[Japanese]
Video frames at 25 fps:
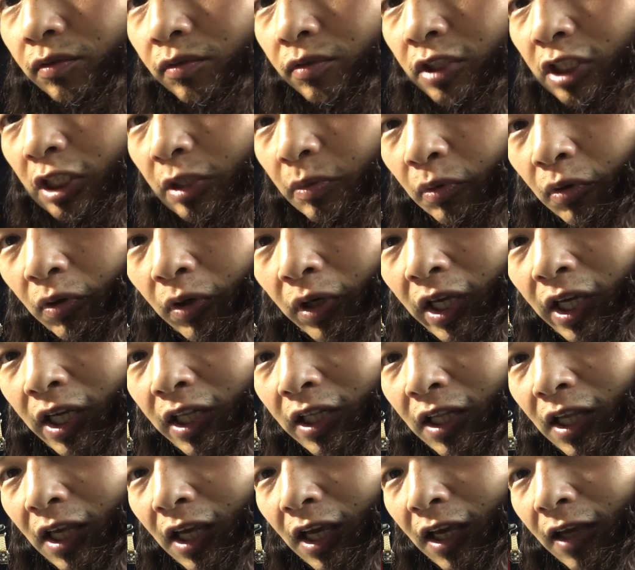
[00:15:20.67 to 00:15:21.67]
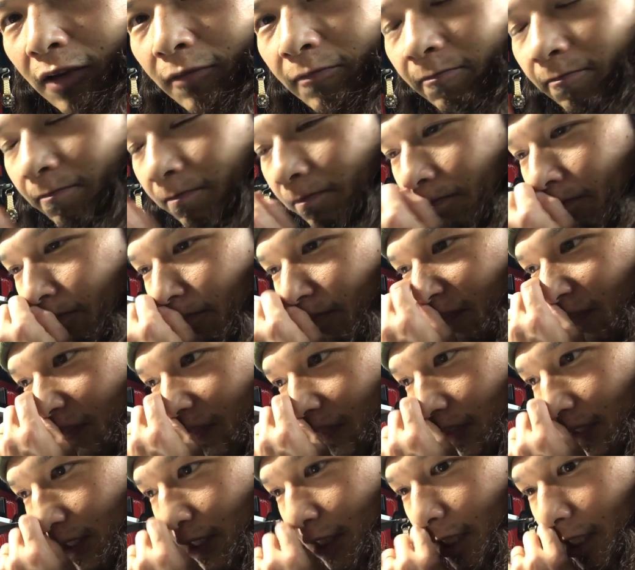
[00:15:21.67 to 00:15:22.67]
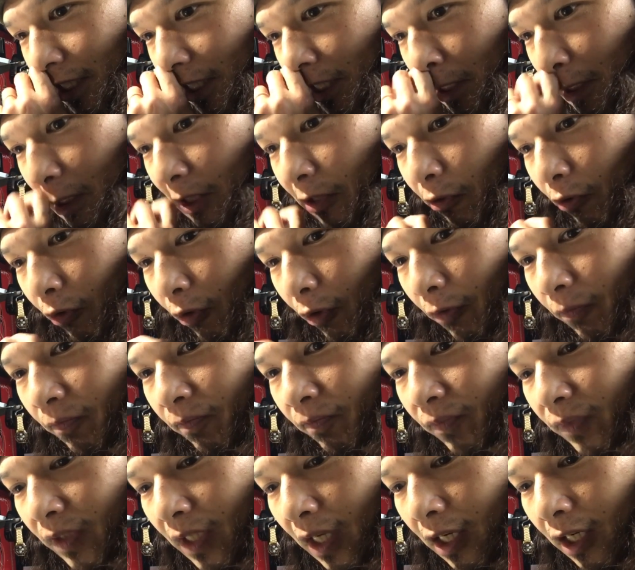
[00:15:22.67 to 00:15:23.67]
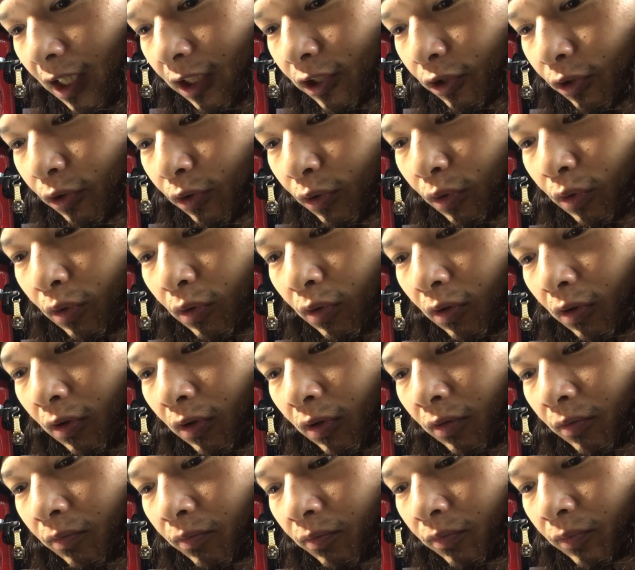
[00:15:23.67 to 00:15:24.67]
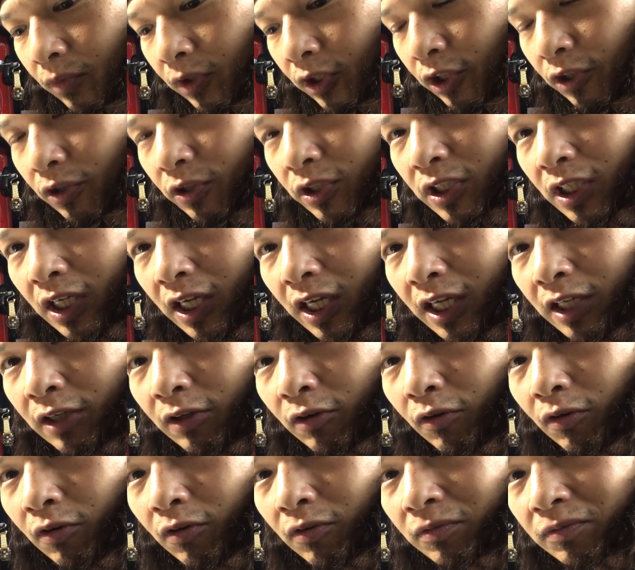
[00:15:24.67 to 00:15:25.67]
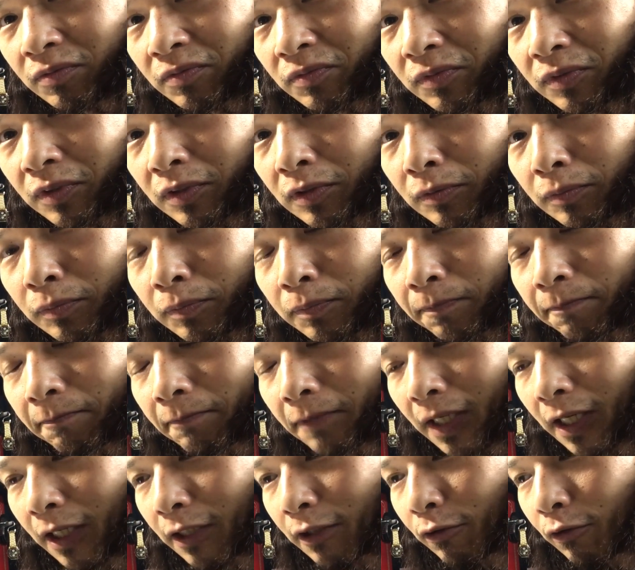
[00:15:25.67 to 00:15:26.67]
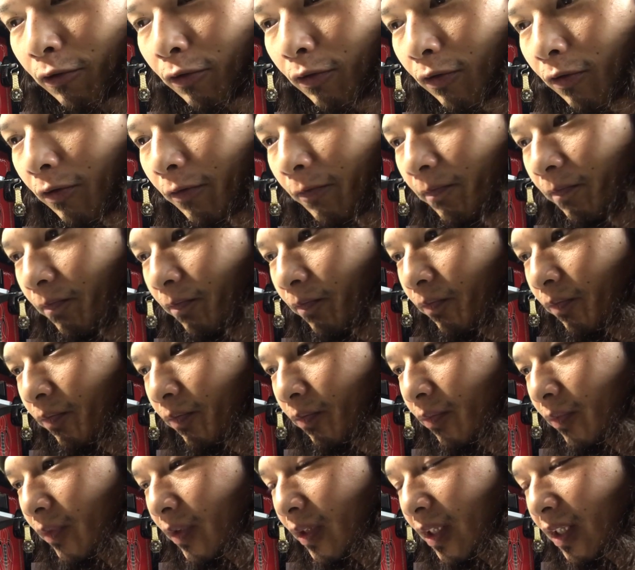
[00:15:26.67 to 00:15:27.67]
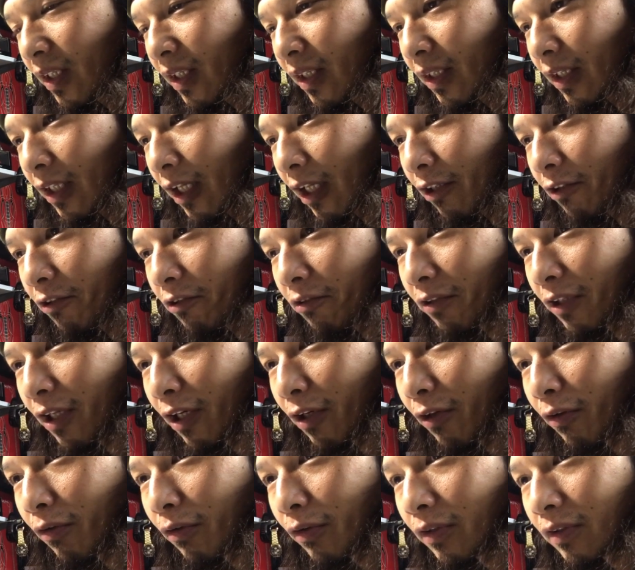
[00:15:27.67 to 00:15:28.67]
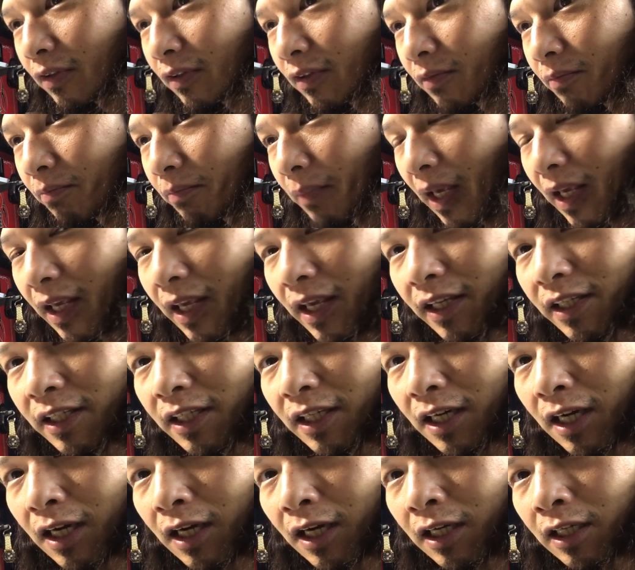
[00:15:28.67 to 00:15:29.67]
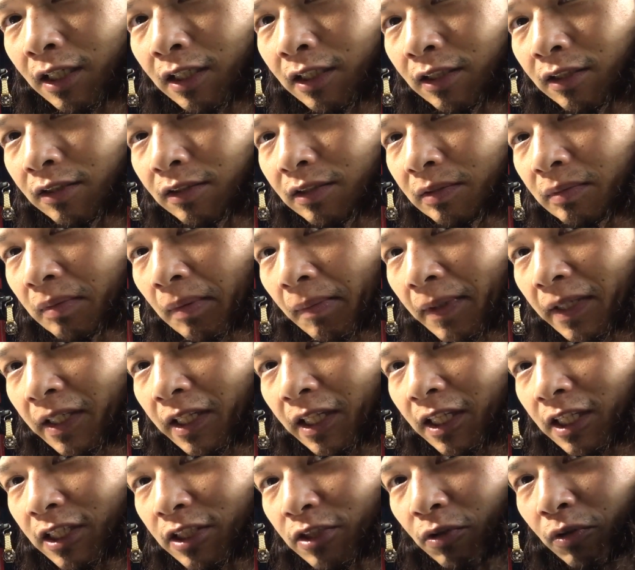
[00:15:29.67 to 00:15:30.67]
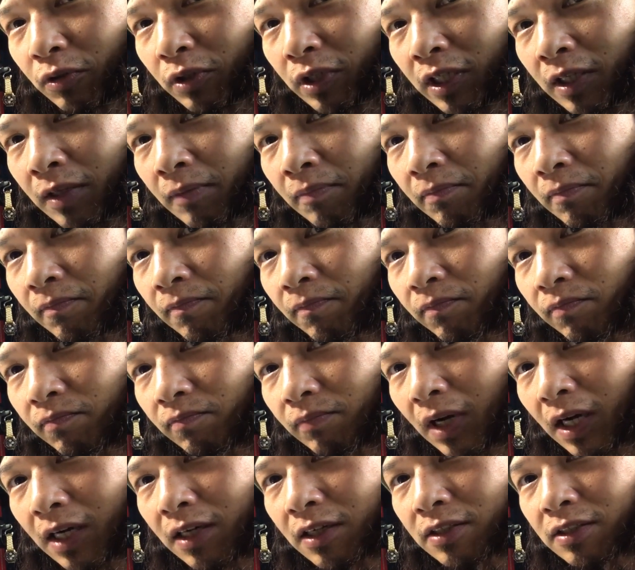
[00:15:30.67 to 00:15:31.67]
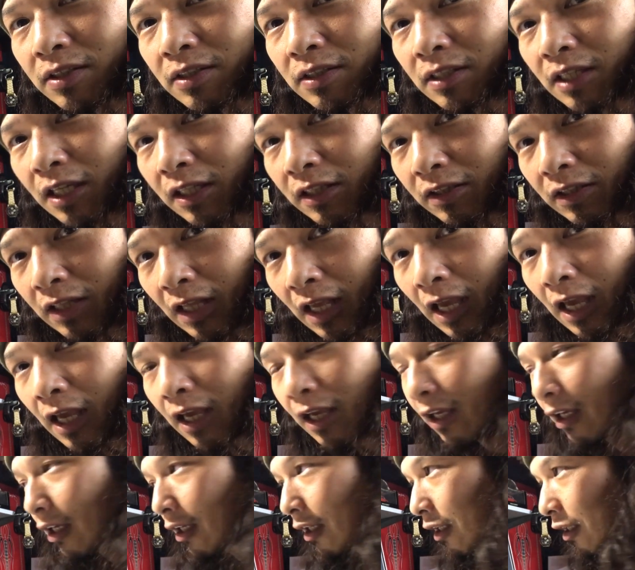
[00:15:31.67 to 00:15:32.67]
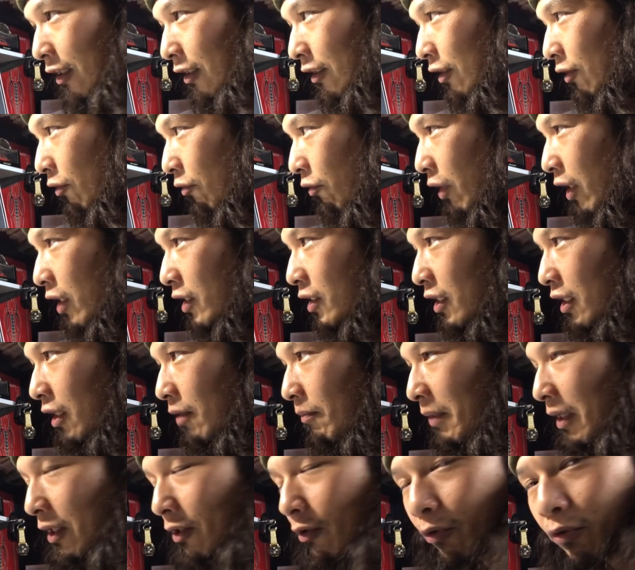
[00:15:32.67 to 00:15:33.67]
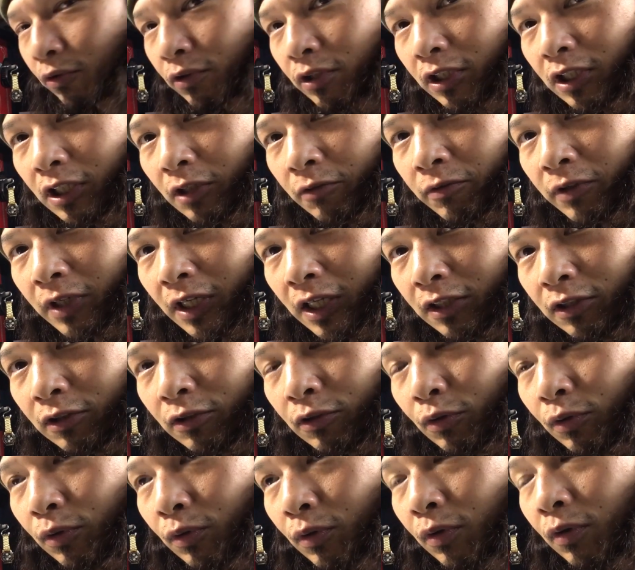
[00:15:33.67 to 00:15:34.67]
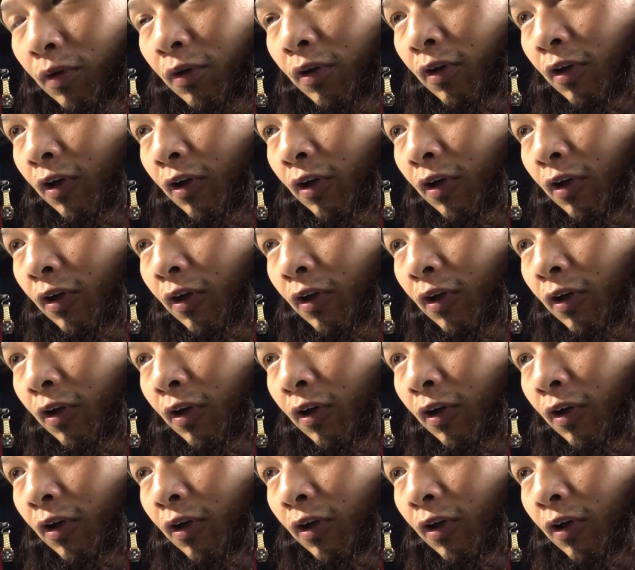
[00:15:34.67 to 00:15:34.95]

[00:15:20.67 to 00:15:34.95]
シボレーで知識となんかちょっとこう旧車へのなんて言うんだろう、免疫が今まで以上にマックスになって、で親父がまあ乗ってたフィアット